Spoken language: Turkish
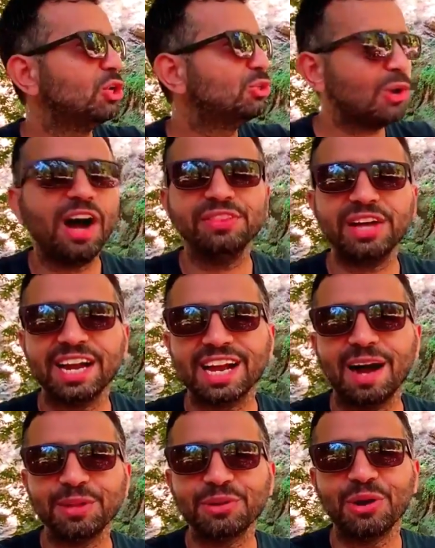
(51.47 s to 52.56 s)
Şu anda
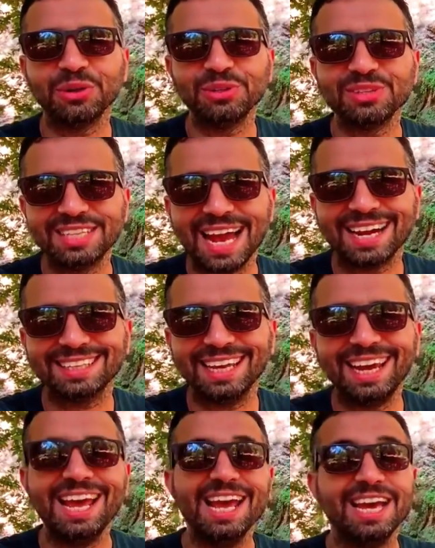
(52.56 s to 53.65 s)
arkamda gördüğünüz
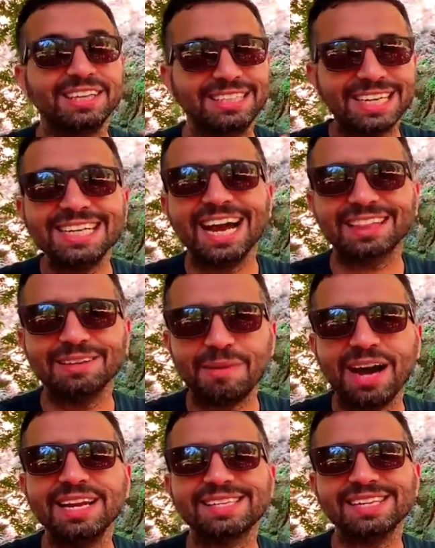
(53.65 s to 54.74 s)
yerde Tırnaklı
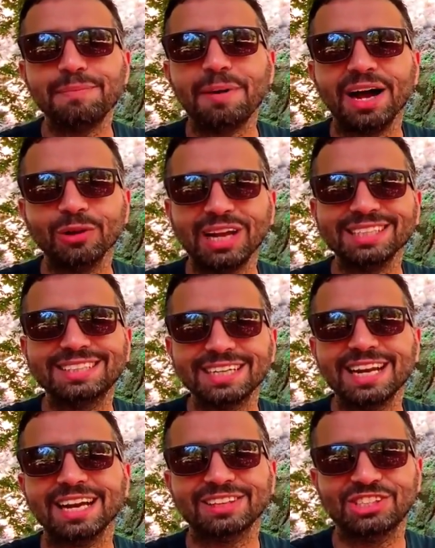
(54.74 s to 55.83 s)
mahallesine bağlı olan
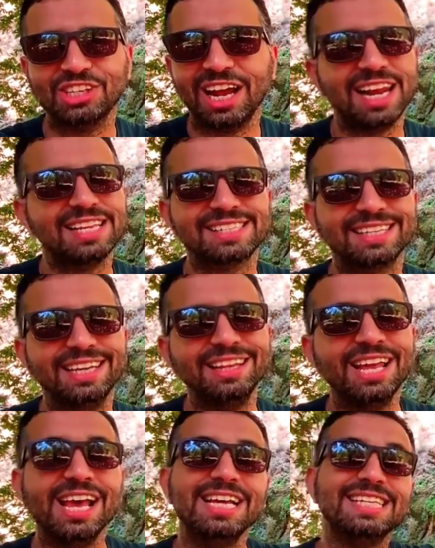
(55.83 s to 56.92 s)
Tırnaklı
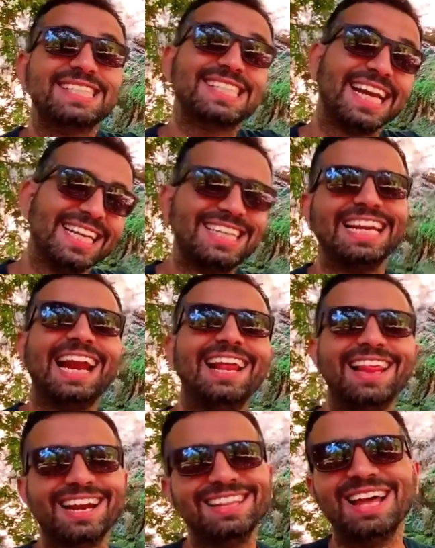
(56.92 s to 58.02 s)
Şelalesi'nin sıralı
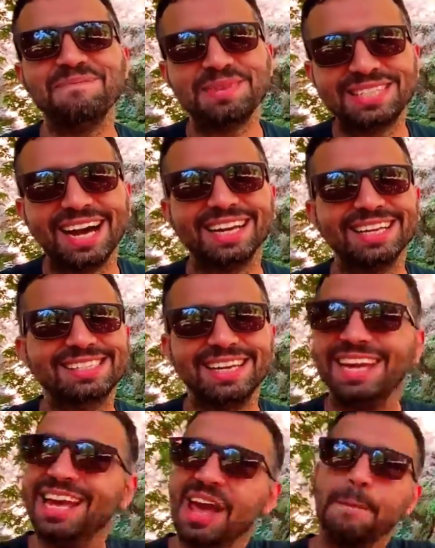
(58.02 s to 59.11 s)
şelalelerinden bir tanesi.